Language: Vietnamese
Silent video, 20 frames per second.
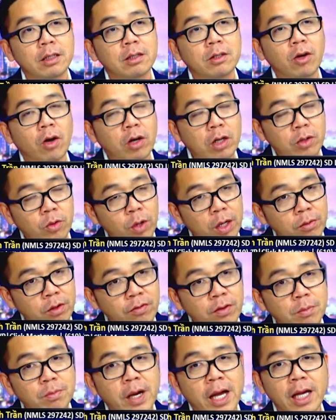cho tụi em
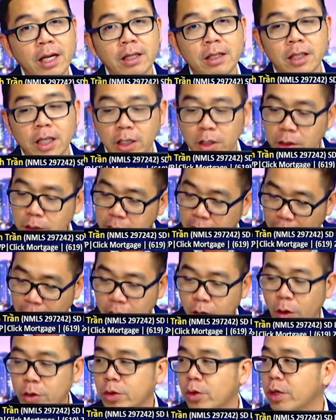cái feedback thì cứ dẫn
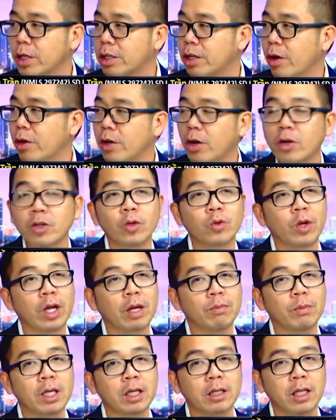gọi số điện thoại nói cho tụi
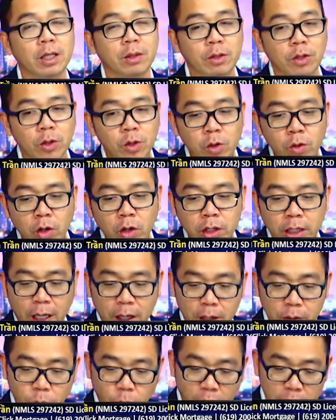em biết, thì nếu có thật
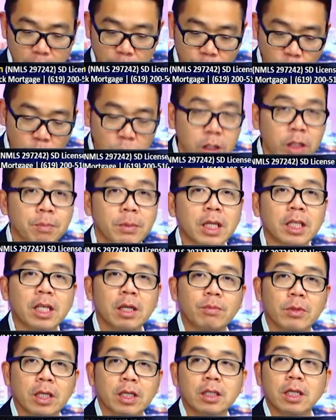hoặc là muốn biết
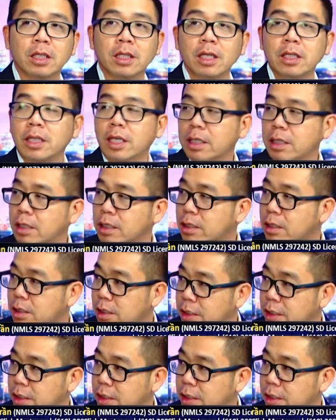thêm những chi tiết gì cứ tự